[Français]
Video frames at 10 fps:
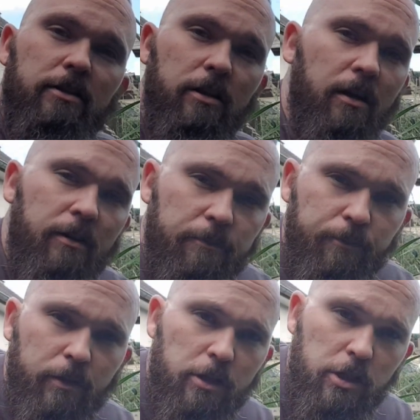etc.,
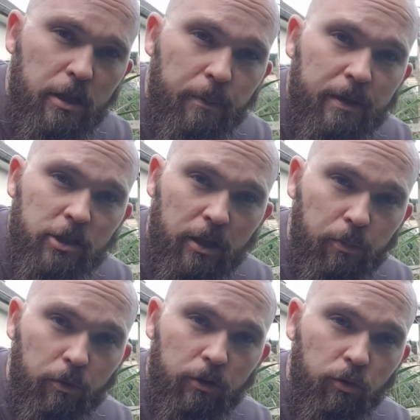n'hésitez pas, je
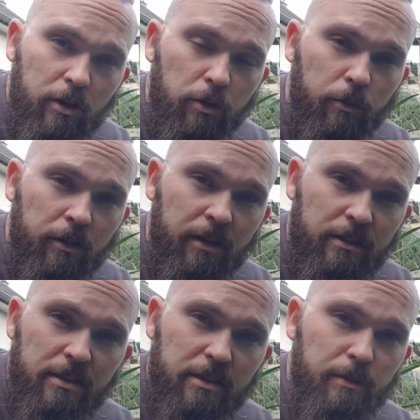réponds à tous les commentaires
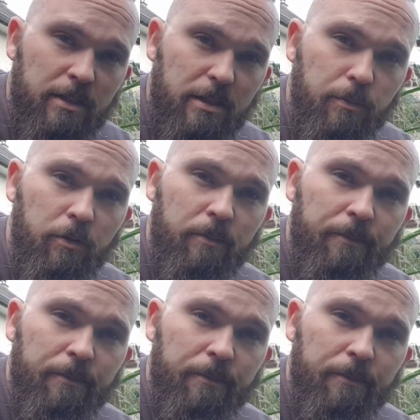systématiquement.